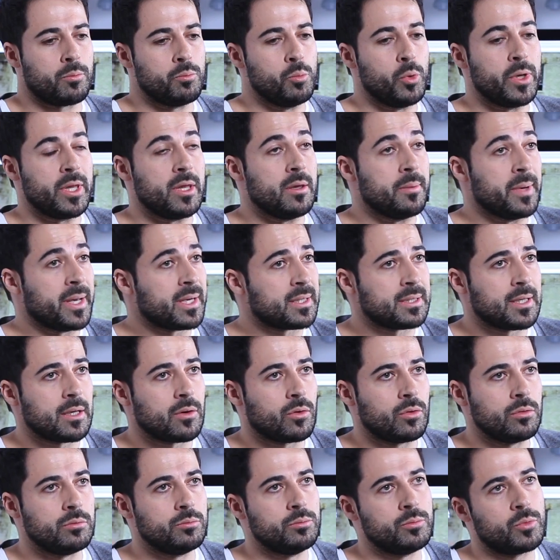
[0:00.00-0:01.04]
muy diversa,
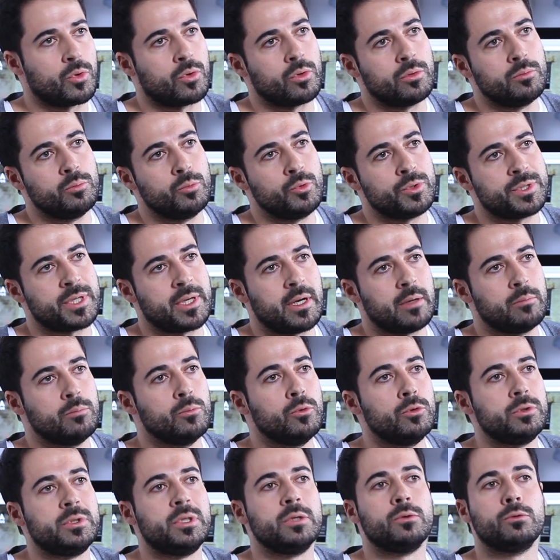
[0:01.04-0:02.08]
con, con, mucha
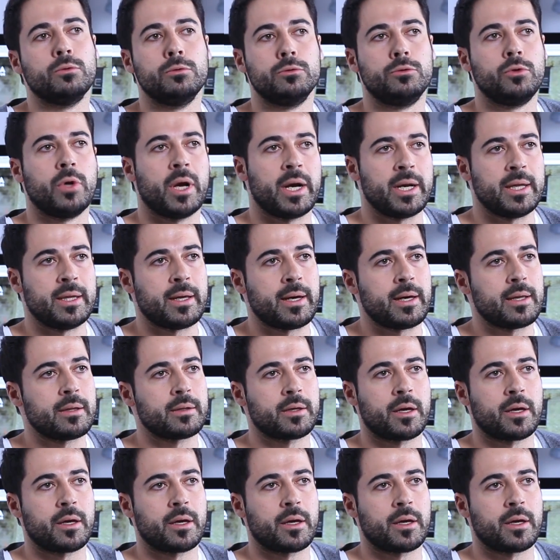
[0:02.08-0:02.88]
multiculturalidad.